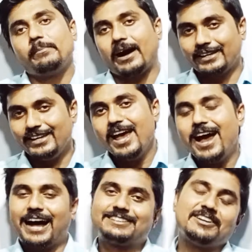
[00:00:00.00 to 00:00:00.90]
বাকি
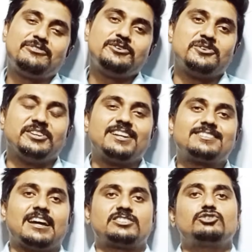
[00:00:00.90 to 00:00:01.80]
আজকের ভিডিও ডিটেলসে
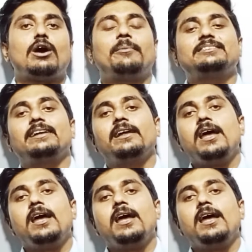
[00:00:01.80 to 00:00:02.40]
আসছি তো আমাদের